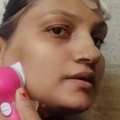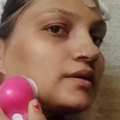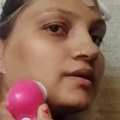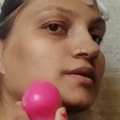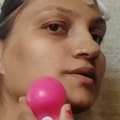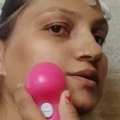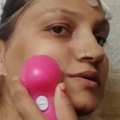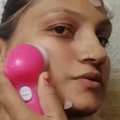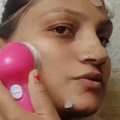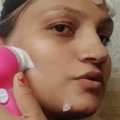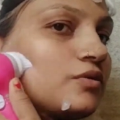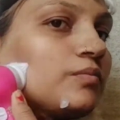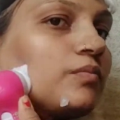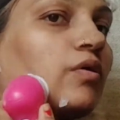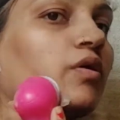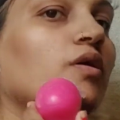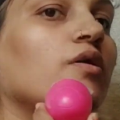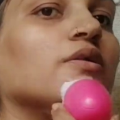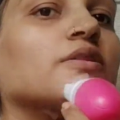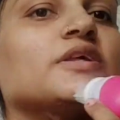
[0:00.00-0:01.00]
करेंगे इसको
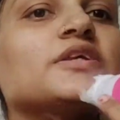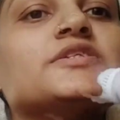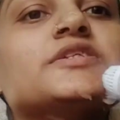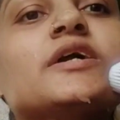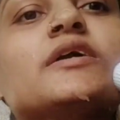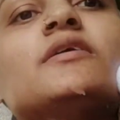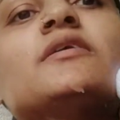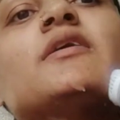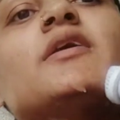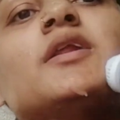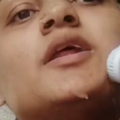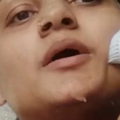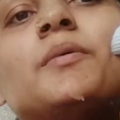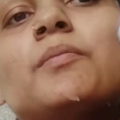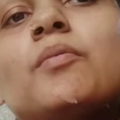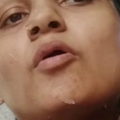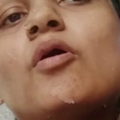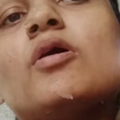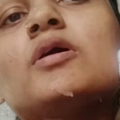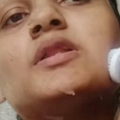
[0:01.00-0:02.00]
बहुत ही जेंटल है
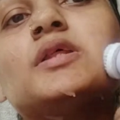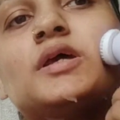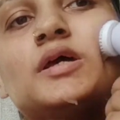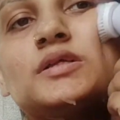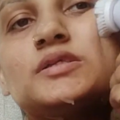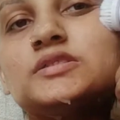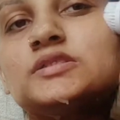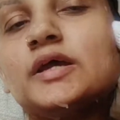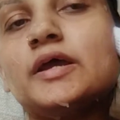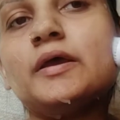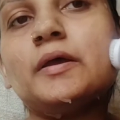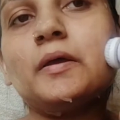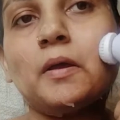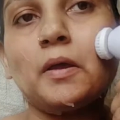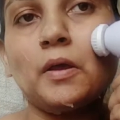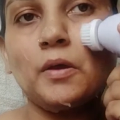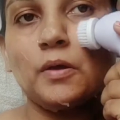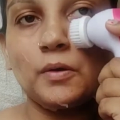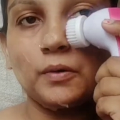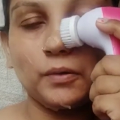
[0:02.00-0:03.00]
बहुत ही अच्छा है
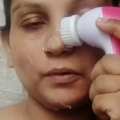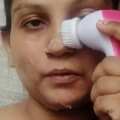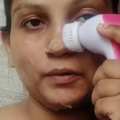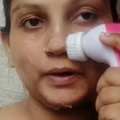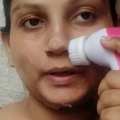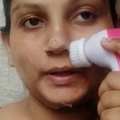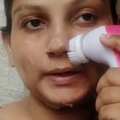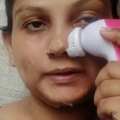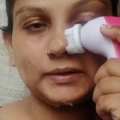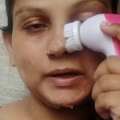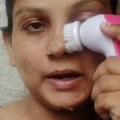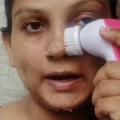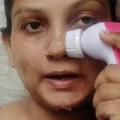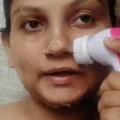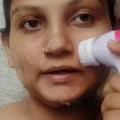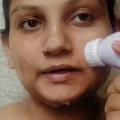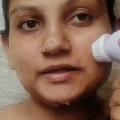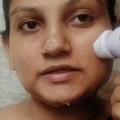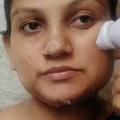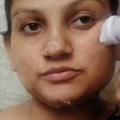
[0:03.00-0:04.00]
कोई
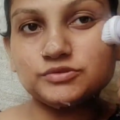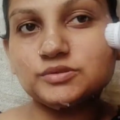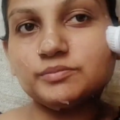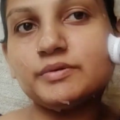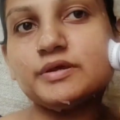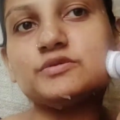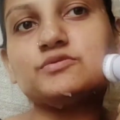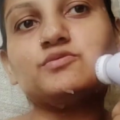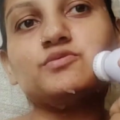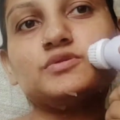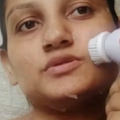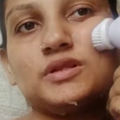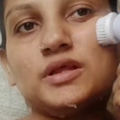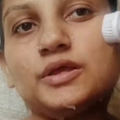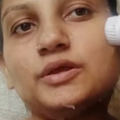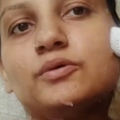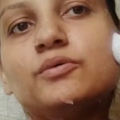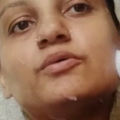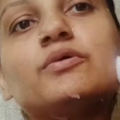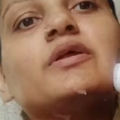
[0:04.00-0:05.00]
हार्डनेस मुझे महसूस
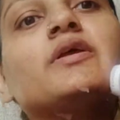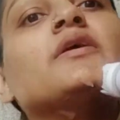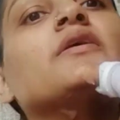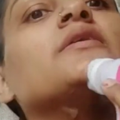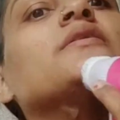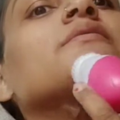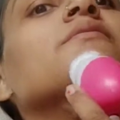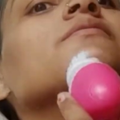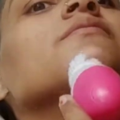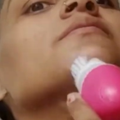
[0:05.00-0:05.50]
नहीं हो रही है